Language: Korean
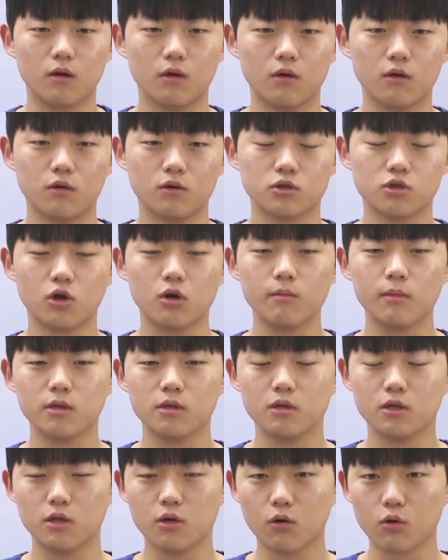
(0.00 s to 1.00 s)
어,
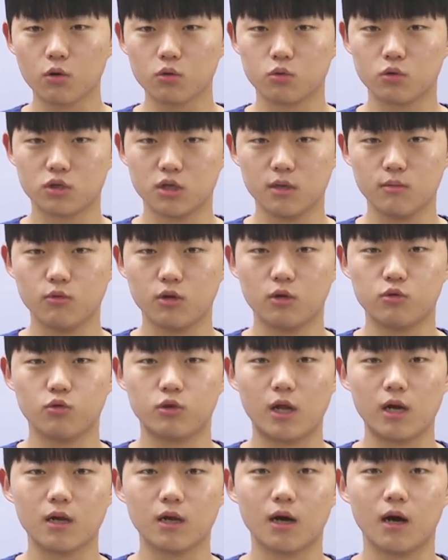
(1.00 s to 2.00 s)
처음에는 이런 것도 질문해도
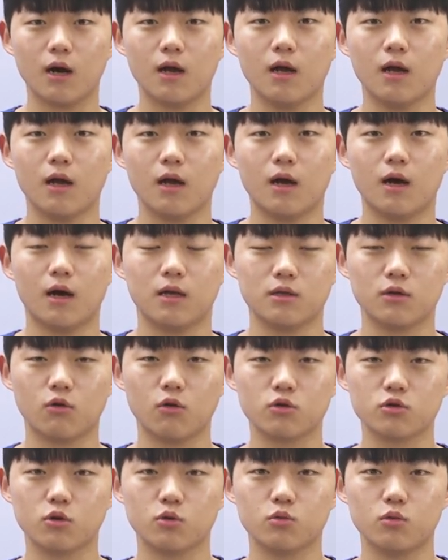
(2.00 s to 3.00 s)
될까 하는
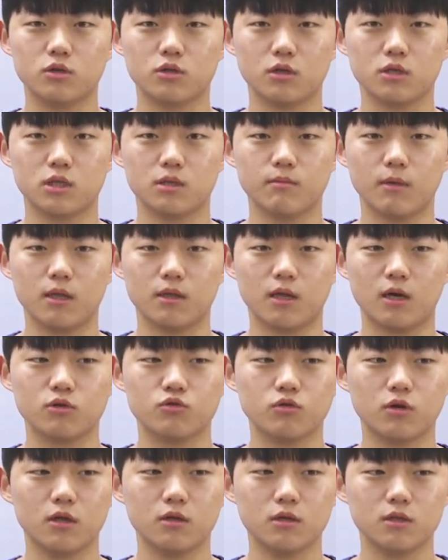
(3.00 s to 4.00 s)
걱정도 있었지만
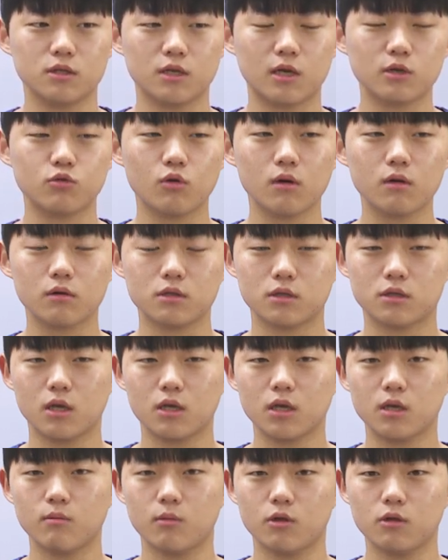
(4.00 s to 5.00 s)
나중에는 사소한 것이
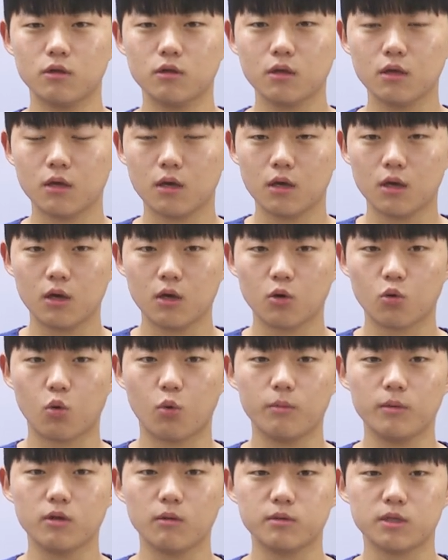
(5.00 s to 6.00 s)
생기면
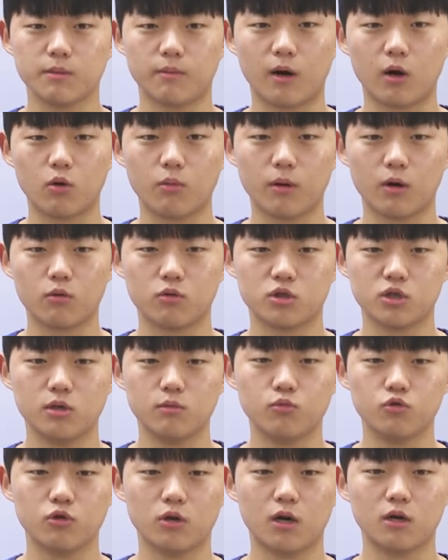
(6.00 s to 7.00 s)
고민 없이 바로바로 바로
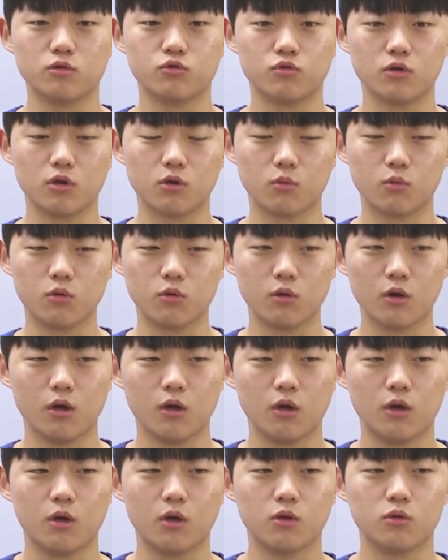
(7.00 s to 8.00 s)
질문을 할 수 있고
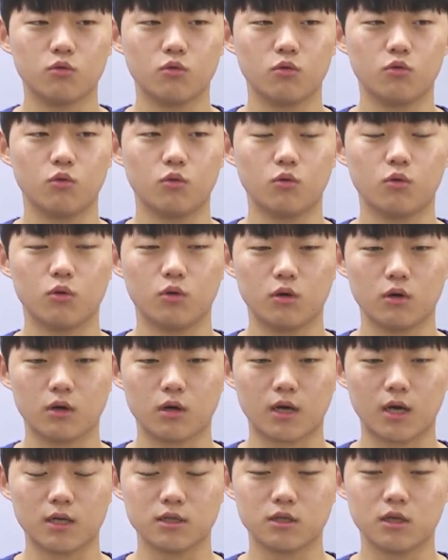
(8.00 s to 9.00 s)
또
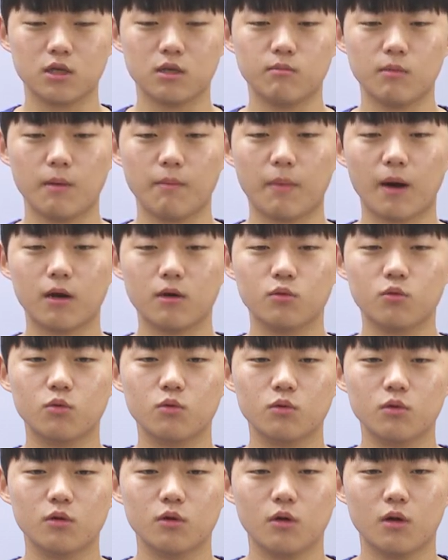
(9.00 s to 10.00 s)
강사님의
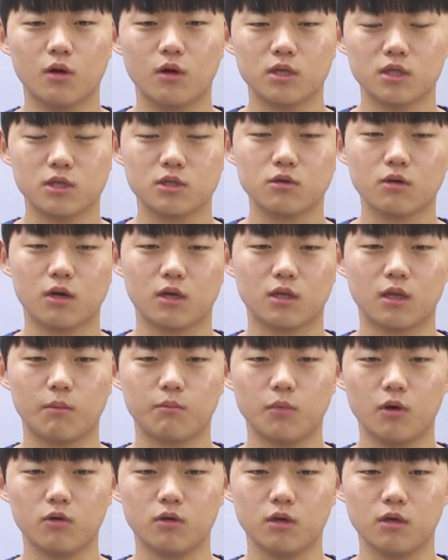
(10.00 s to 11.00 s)
빠르고 친절한
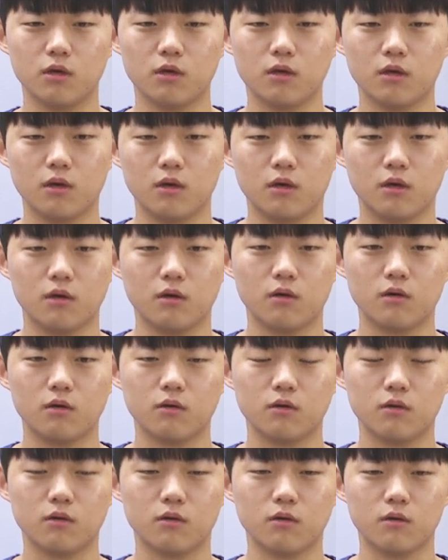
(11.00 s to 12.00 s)
답변이
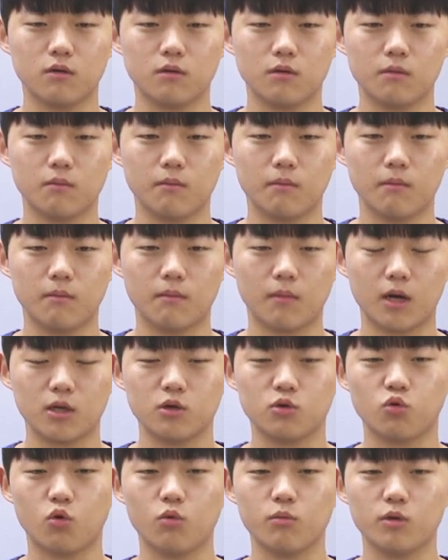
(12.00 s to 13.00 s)
어,
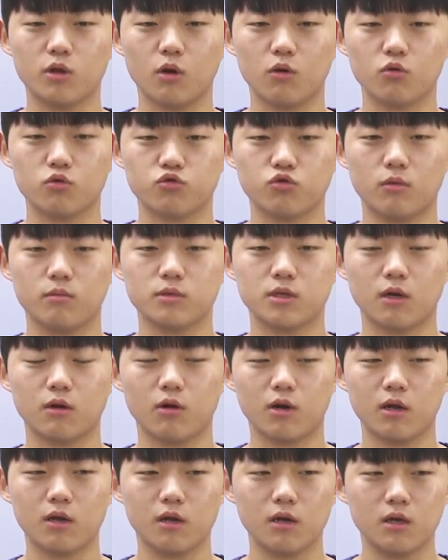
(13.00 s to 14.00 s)
많이 도움이 되고
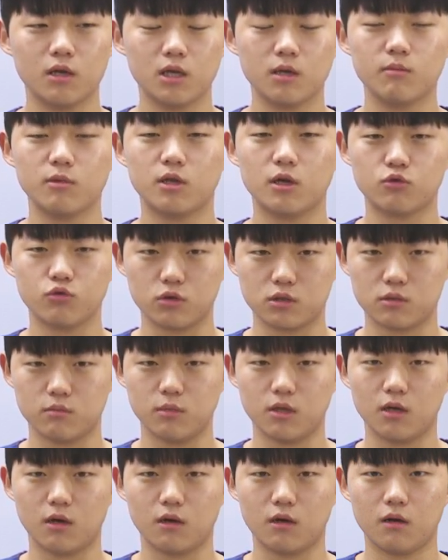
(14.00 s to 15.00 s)
수험생활에 힘이
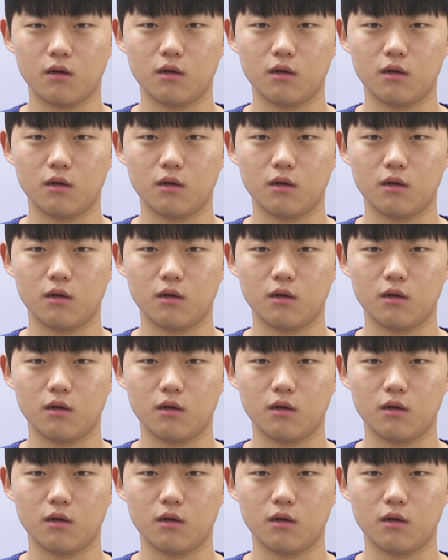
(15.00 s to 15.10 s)
되주었습니다.